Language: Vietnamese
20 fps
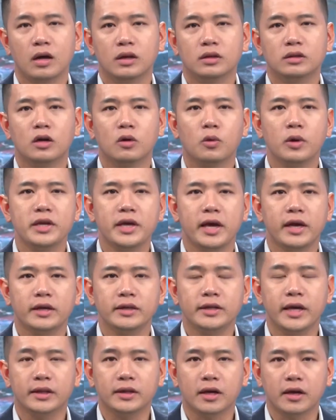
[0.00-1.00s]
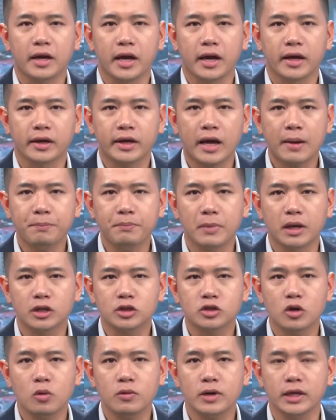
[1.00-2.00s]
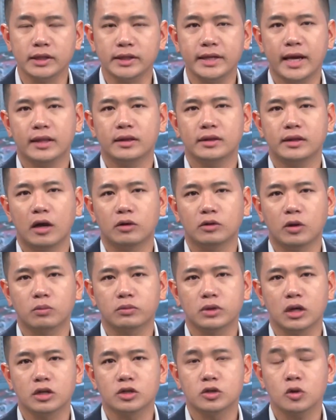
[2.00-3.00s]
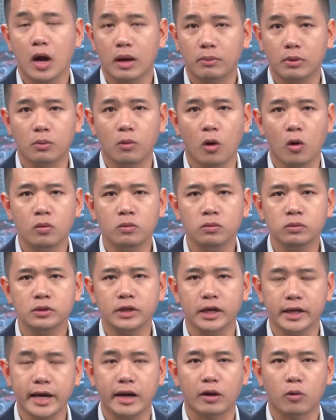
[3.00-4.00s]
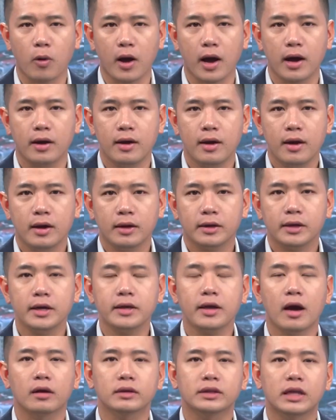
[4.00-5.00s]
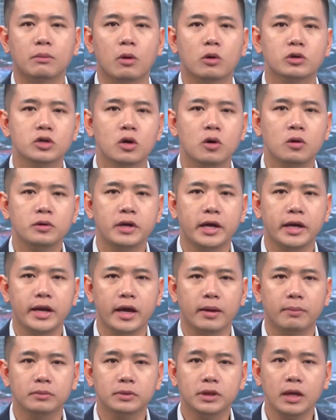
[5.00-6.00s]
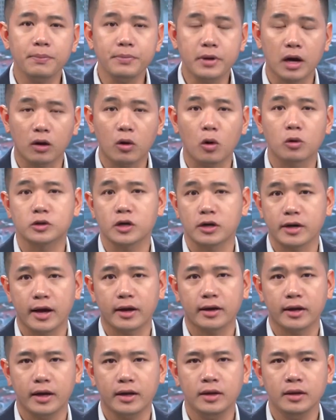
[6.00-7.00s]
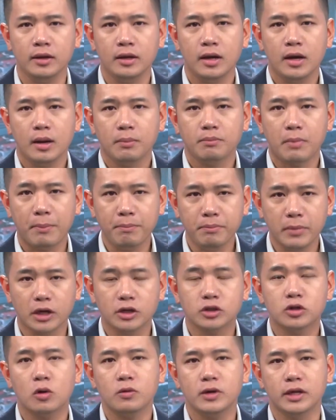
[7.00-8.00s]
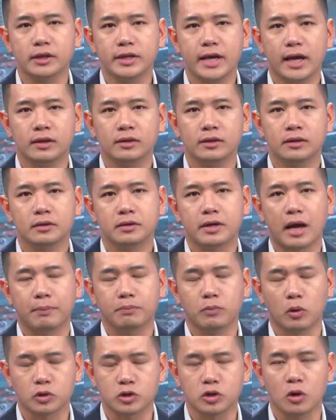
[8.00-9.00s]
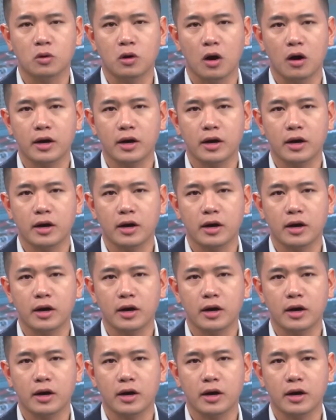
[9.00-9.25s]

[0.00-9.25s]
Thưa quý vị, việc thực hiện cấp biển số định danh theo thông tư số 24 những ngày qua ghi nhận tại một số địa điểm tiếp nhận hồ sơ đăng ký, bấm biển số định danh gặp một số khó